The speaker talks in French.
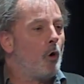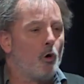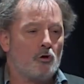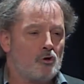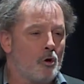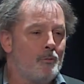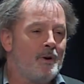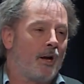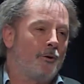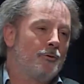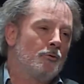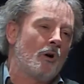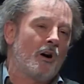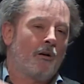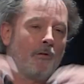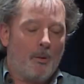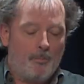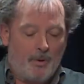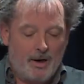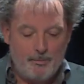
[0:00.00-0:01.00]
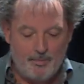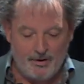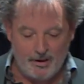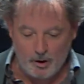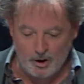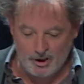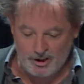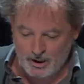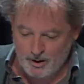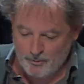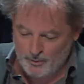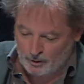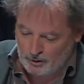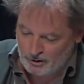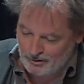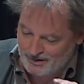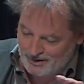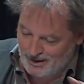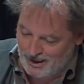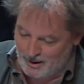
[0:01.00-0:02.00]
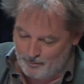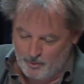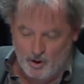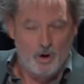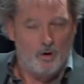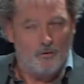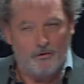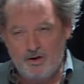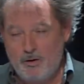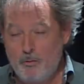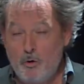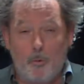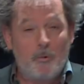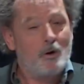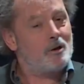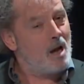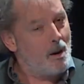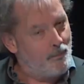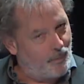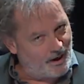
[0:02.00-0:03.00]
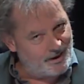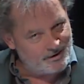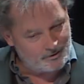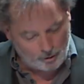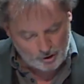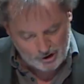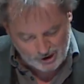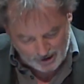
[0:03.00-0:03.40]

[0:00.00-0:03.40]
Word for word: grosso merdo, hein, on va pas épiloguer, pourtant simple, visiblement d'après ce que